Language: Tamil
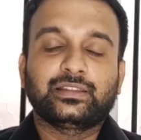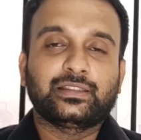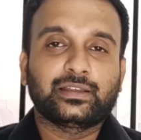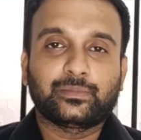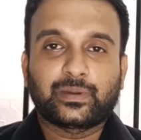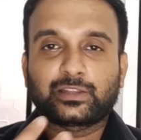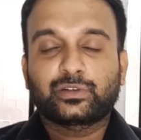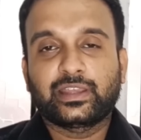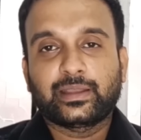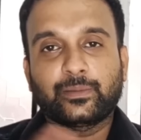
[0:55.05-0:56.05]
இந்த
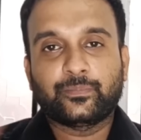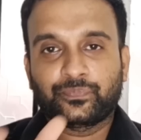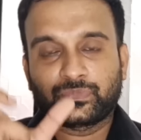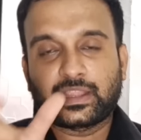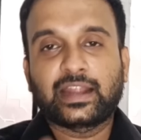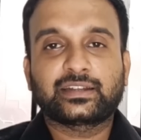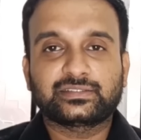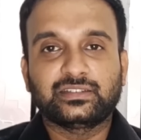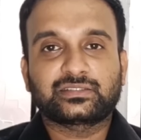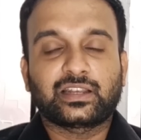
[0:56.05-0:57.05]
படத்துடைய
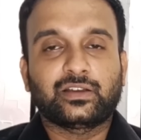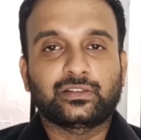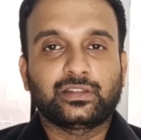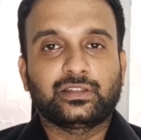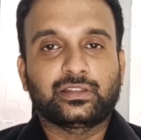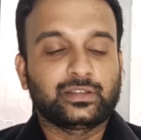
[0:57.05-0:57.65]
ஆக்டர்ஸ் லிஸ்ட்டெல்லாம் வந்து